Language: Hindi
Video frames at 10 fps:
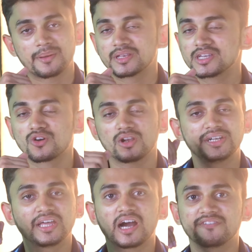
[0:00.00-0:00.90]
कैमरे की
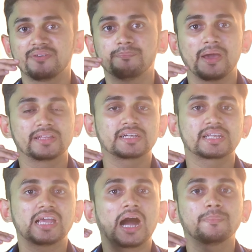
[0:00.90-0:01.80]
क्वालिटी काफ़ी बेहतर
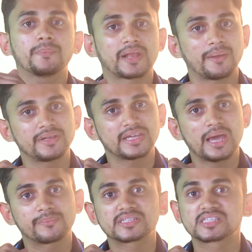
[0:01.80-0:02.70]
है यहाँ पे प्राइमरी
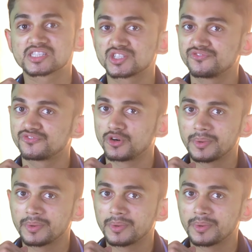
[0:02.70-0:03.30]
कैमरा 64